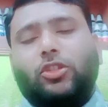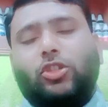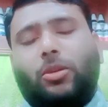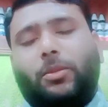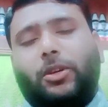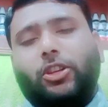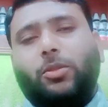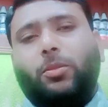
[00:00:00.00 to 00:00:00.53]

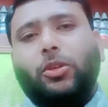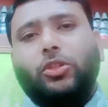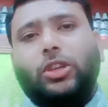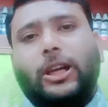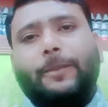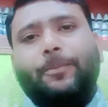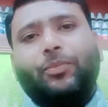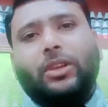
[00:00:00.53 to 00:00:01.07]
সম্মানিত
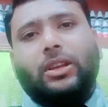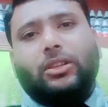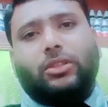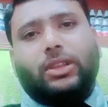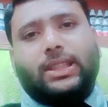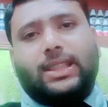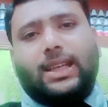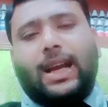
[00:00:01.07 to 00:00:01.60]
বন্ধুরা
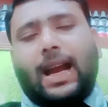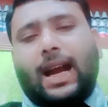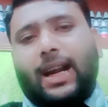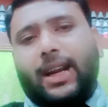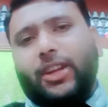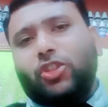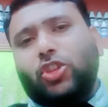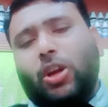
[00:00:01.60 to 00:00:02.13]
যারা
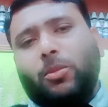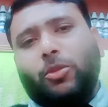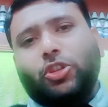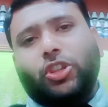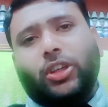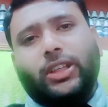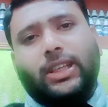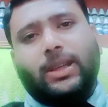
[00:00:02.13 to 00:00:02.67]
হাড়ের
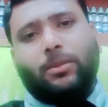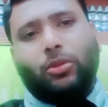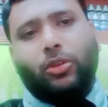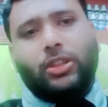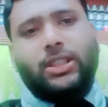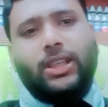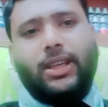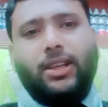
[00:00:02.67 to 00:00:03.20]
সমস্যা নিয়ে
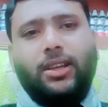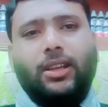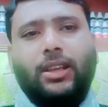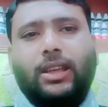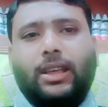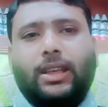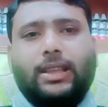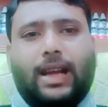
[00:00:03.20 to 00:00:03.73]
ভুগছেন
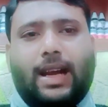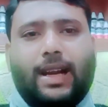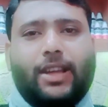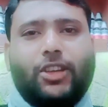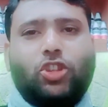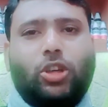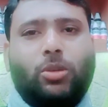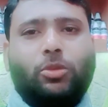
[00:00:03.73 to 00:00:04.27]

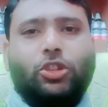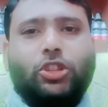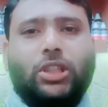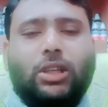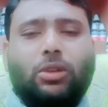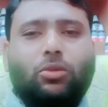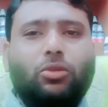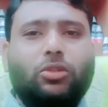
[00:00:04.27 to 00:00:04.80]
হাড়ের সমস্যা
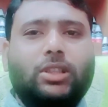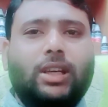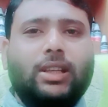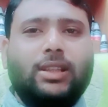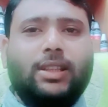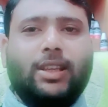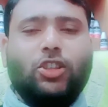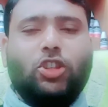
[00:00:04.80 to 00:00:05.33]
কোনো
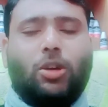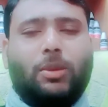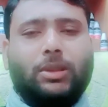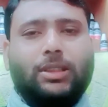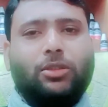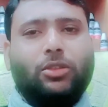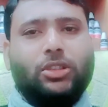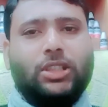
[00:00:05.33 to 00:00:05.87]
জায়গার থেকে
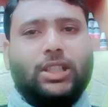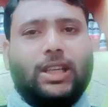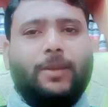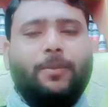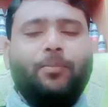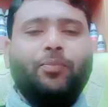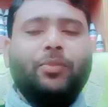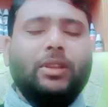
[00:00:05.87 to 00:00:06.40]
সমাধান হচ্ছে না
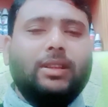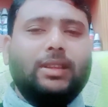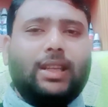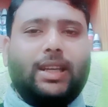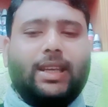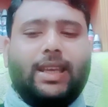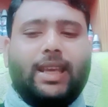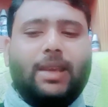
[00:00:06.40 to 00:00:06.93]

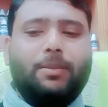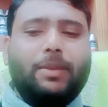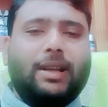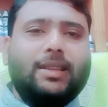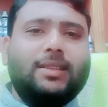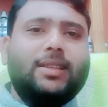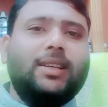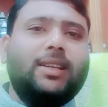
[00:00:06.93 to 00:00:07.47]
তারা এই
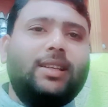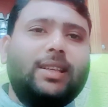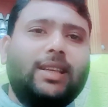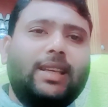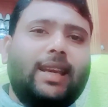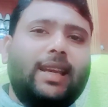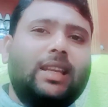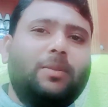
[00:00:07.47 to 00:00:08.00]
মেডিসিনটি
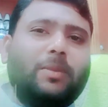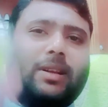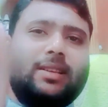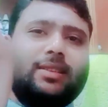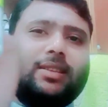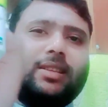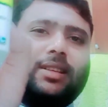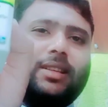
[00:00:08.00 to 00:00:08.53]
এই ক্যালি
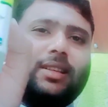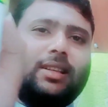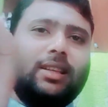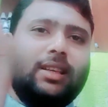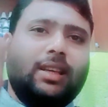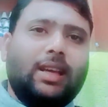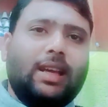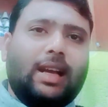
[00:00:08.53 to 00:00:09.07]
মেডিসিনটি
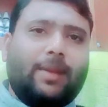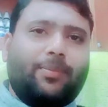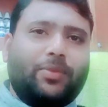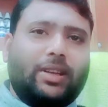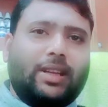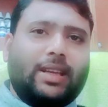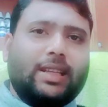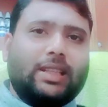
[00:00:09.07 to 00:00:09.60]

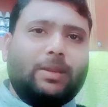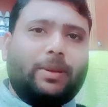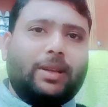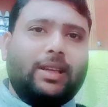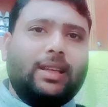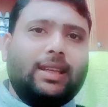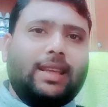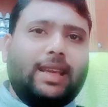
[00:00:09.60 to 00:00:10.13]
আপনারা খেতে
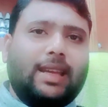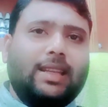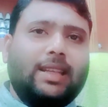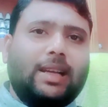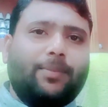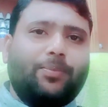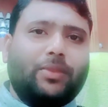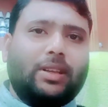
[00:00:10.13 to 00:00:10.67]
পারেন এই ক্যালি
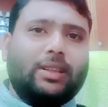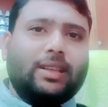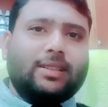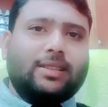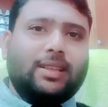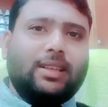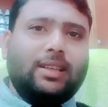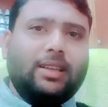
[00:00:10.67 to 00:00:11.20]
আপনারা
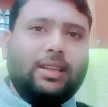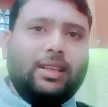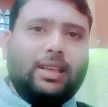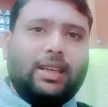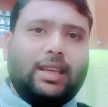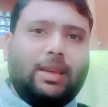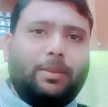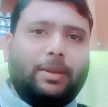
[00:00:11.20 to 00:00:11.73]
দেখছেন
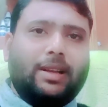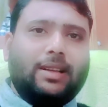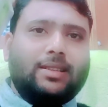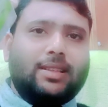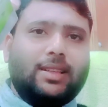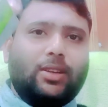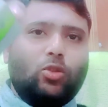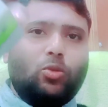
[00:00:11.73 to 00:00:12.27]
এই
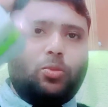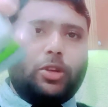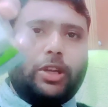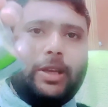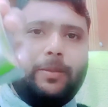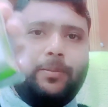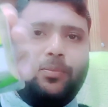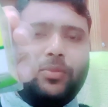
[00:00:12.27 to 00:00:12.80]
মেডিসিনের উপরে
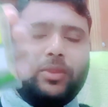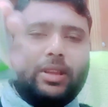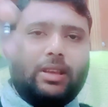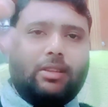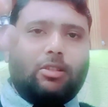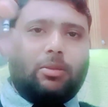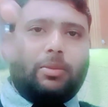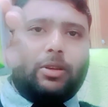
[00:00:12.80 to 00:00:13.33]

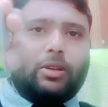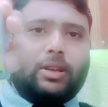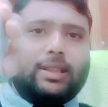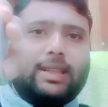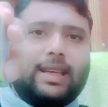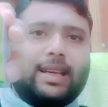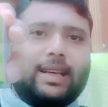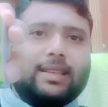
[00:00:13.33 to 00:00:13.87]
এভাবে করে
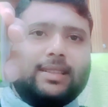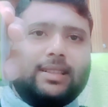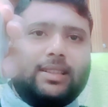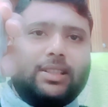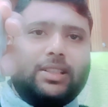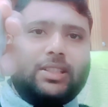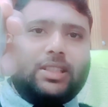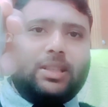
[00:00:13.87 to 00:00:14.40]
দেয়া আছে
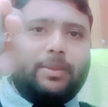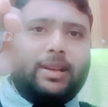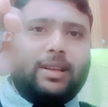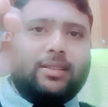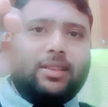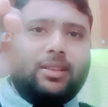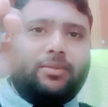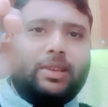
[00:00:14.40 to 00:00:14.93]
তিরিশটি
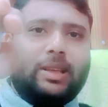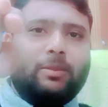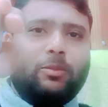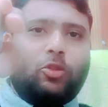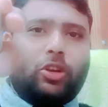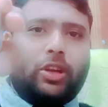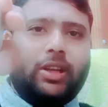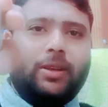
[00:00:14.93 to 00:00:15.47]
মেডিসিন ফিল্ম
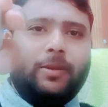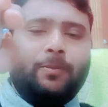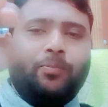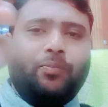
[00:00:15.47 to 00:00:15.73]
কোডেড